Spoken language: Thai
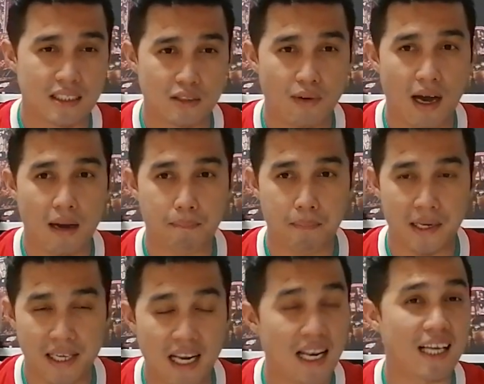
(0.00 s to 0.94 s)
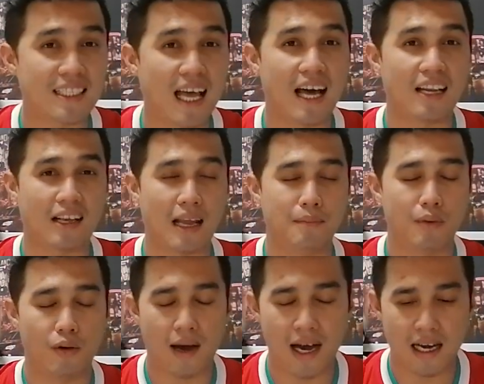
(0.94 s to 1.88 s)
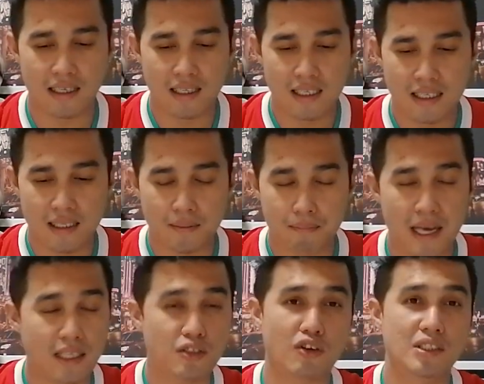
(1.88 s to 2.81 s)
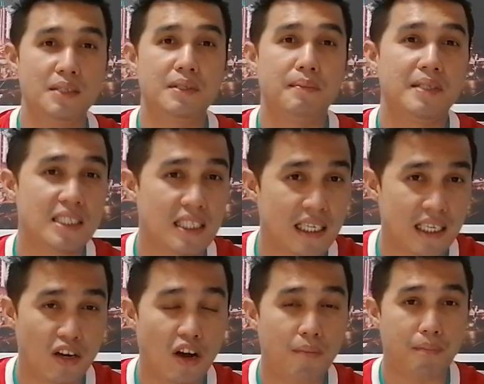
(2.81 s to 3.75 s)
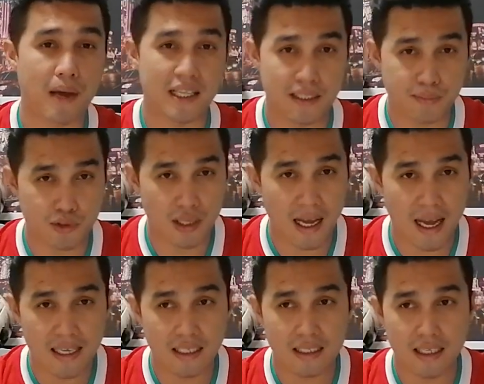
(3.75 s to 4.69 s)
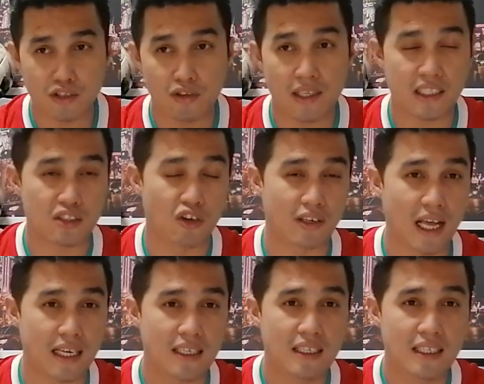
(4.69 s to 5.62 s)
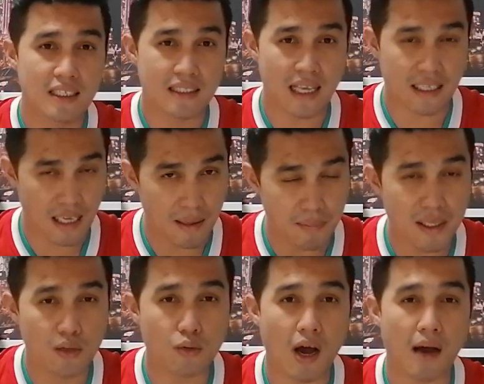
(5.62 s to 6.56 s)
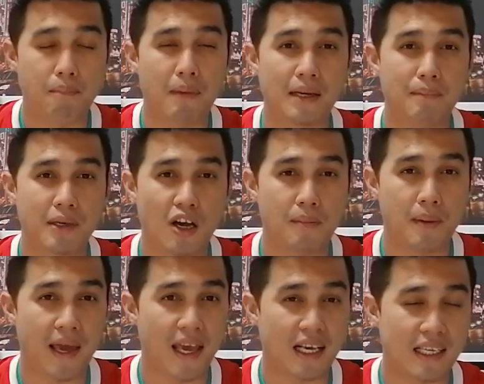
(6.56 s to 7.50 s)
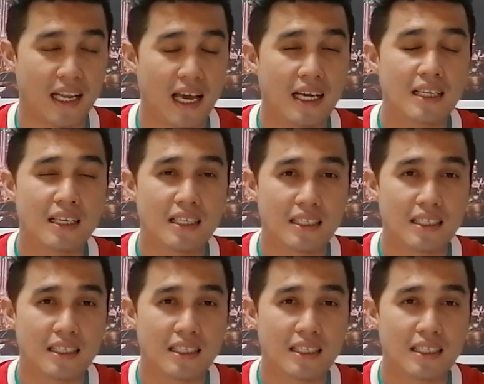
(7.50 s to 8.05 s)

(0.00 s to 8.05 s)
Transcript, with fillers: ถือว่าเป็นนัดล้างตาแล้วกัน เพราะว่าแม้ทั้งสองทีมจะมาเจอกันในรอบ 8 ทีมสุดท้าย และต้องเล่นกัน2นัด แต่เกมนี้ความมันมันก็ไม่แพ้กันนะ